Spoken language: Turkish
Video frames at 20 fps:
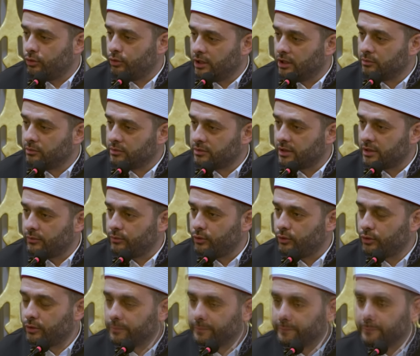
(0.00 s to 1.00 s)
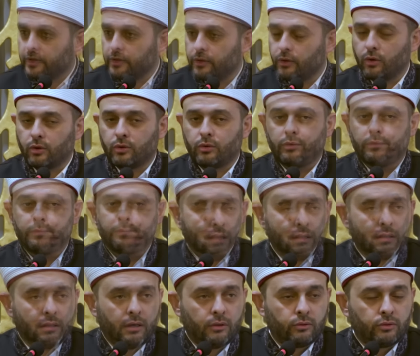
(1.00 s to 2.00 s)
Günahı mı seviyor? Yok.
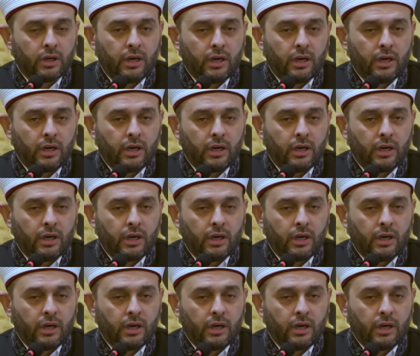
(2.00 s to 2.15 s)
Allahü